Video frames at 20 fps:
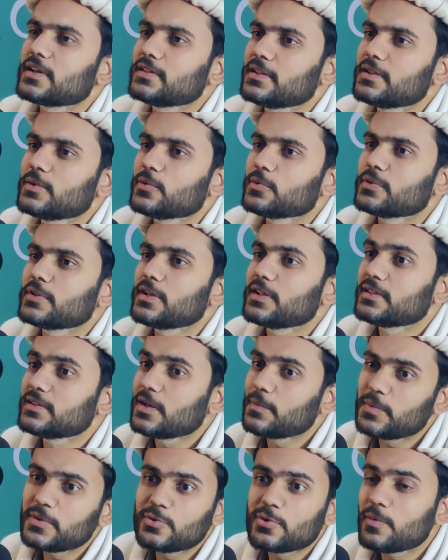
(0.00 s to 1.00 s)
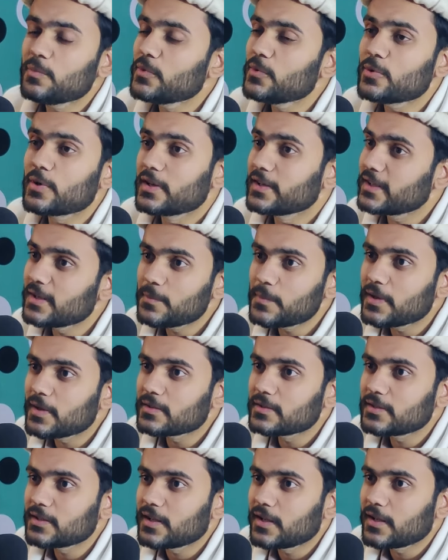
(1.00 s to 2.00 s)
के दिन होते हैं तभी तो हम लोग हल्के में
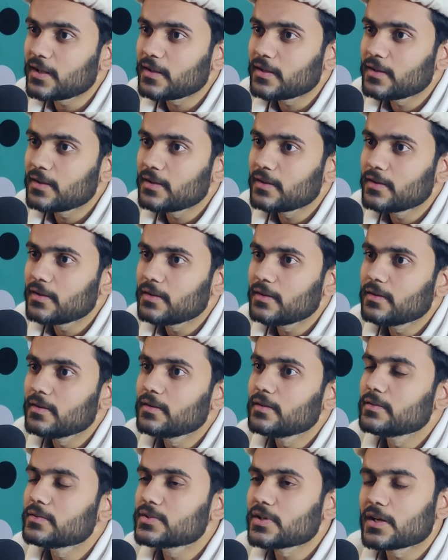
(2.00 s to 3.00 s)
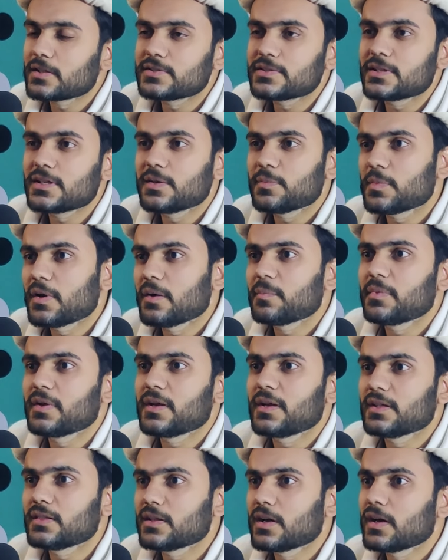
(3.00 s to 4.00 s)
आते हैं चाचे मामे
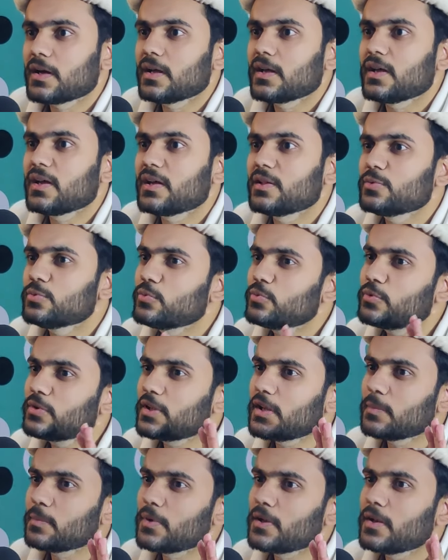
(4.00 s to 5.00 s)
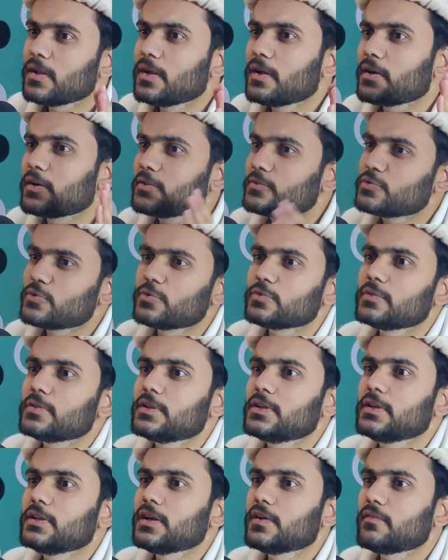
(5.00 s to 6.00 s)
ताए दूर के मलक
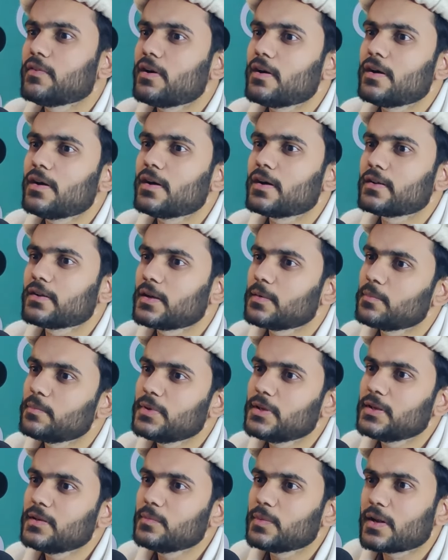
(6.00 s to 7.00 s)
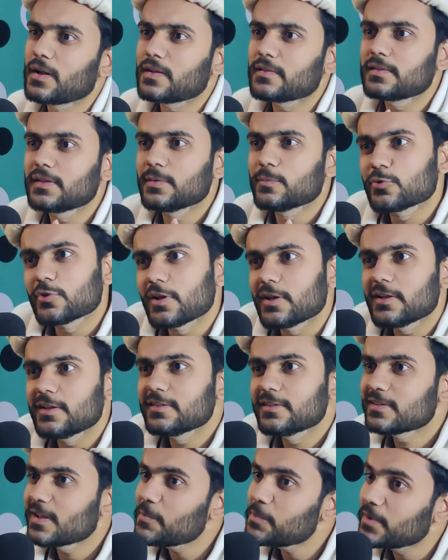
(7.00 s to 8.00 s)
चौधरी अमान कमी मिरासी मुसली
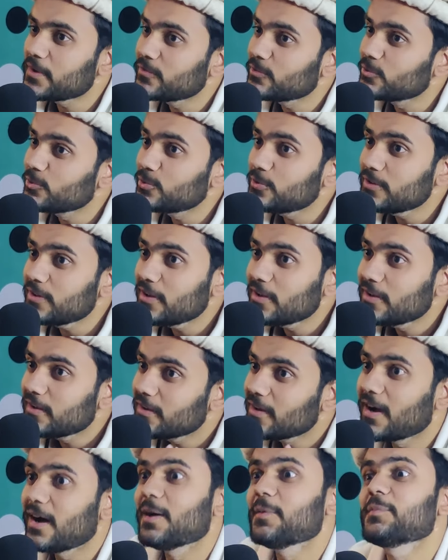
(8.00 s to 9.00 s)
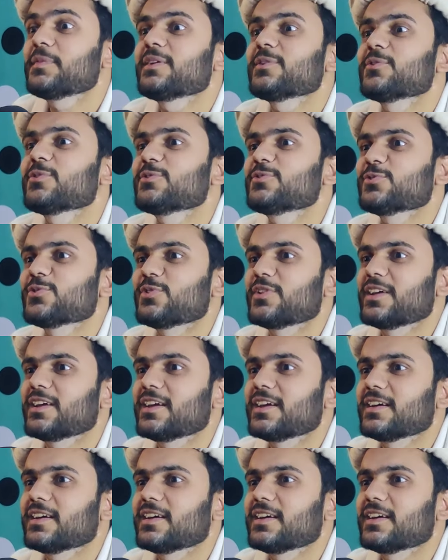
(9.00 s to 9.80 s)
सब के फ़ोन हमने खुद सुनने